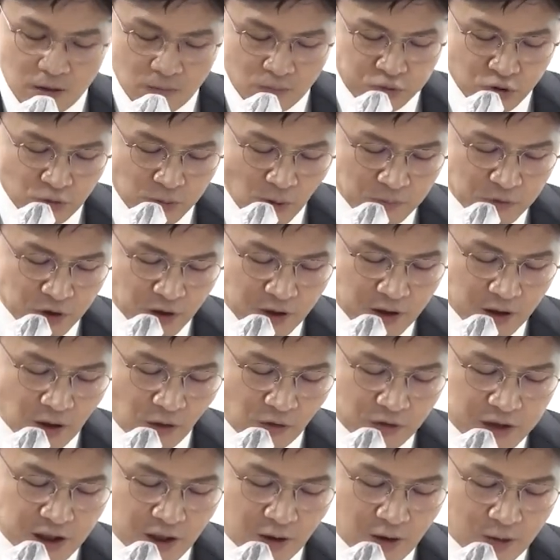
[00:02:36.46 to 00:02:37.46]
불법적인
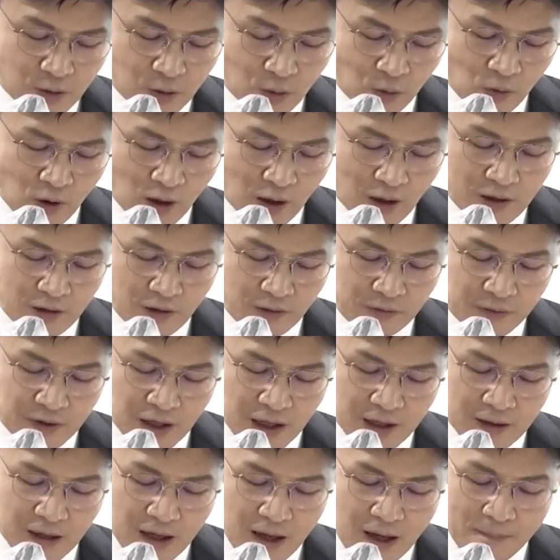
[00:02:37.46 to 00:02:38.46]
경제활동과
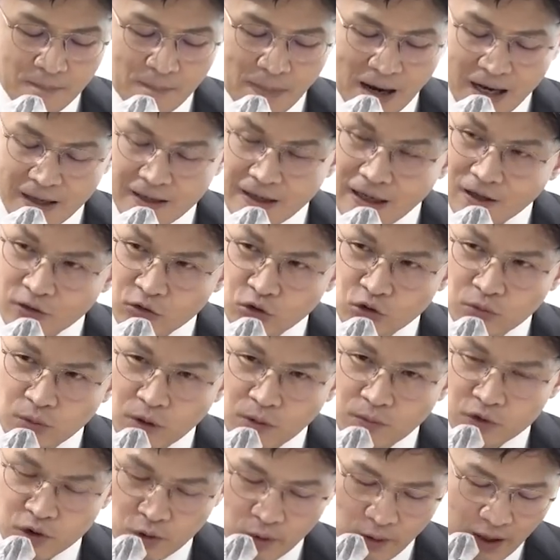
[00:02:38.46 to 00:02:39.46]
관련된 마약류
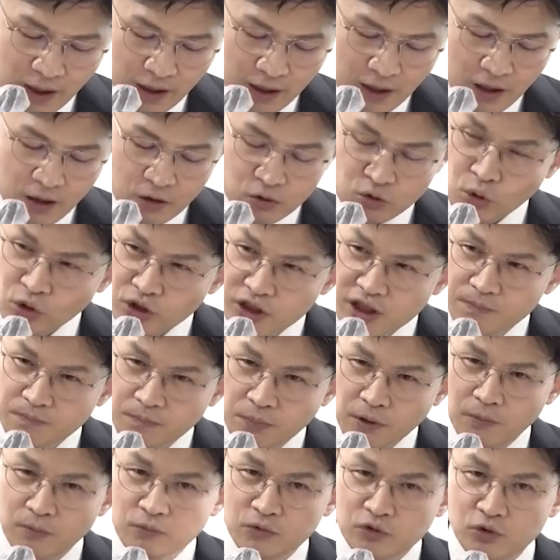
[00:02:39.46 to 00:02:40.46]
범죄와
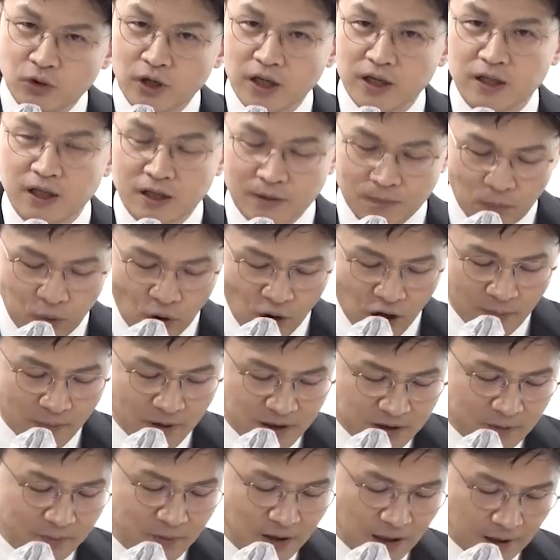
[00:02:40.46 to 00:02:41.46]
조직범죄를
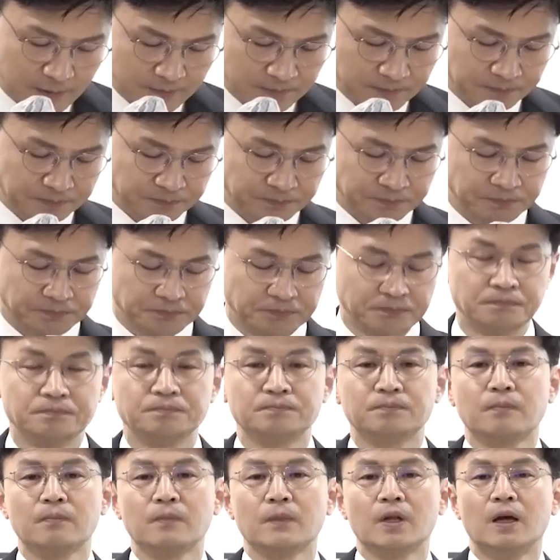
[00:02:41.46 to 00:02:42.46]
포함했습니다.
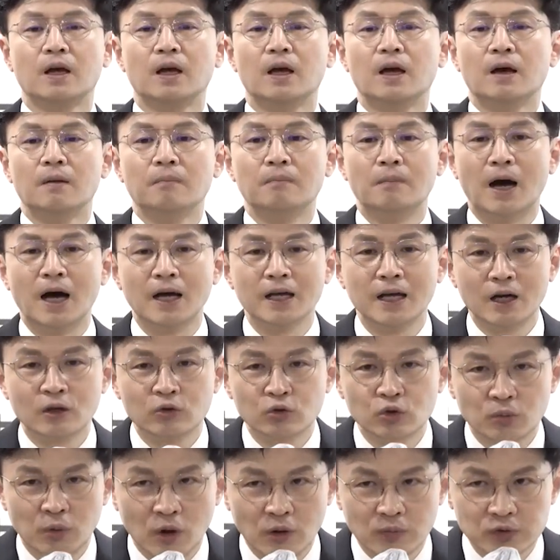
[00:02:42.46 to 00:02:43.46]

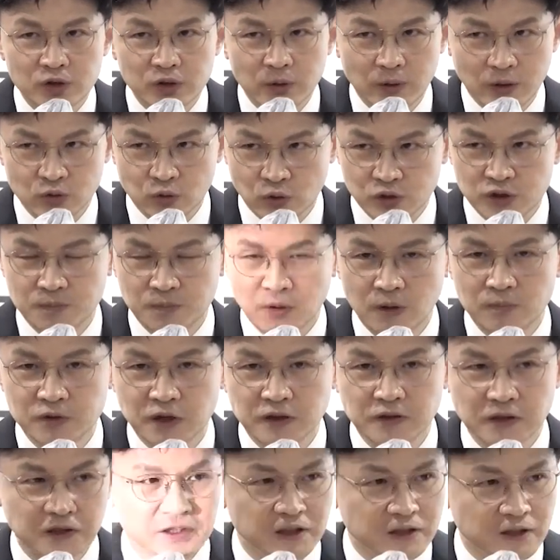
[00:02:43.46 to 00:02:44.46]
마약류 범죄와 조직범죄에
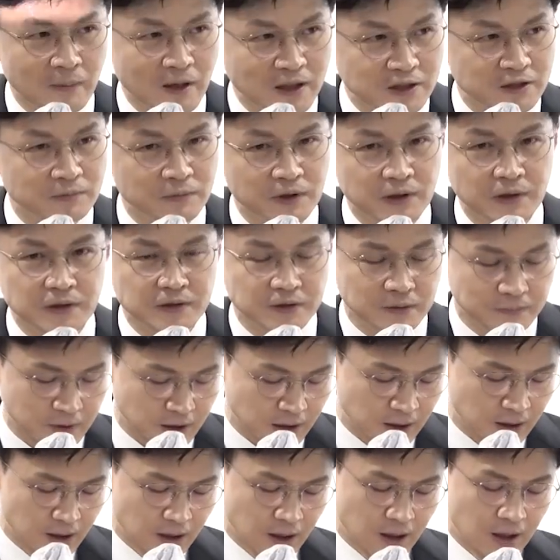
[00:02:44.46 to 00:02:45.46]
대해서 제가
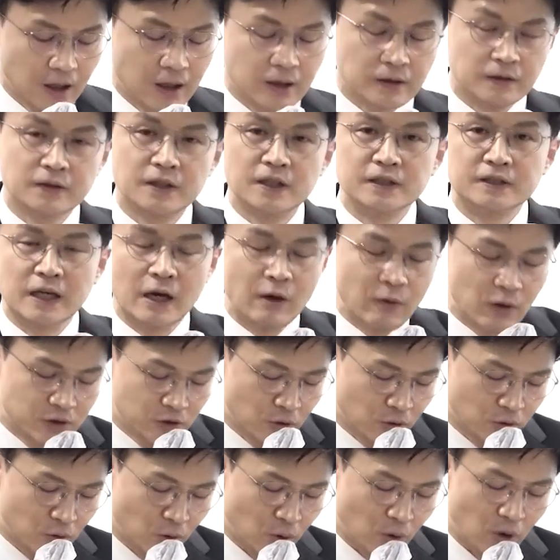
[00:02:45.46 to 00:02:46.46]
말씀드리겠습니다. 특히
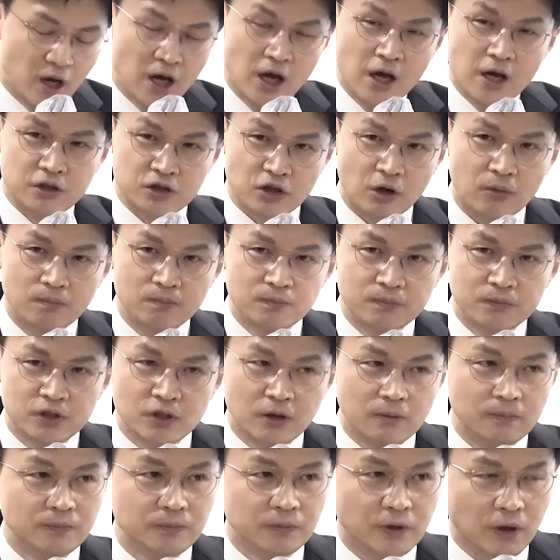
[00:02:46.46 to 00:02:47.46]
사회적으로
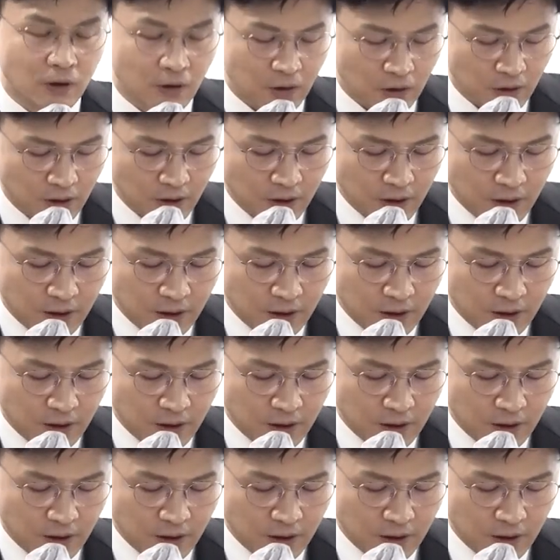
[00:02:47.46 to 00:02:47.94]
점점 더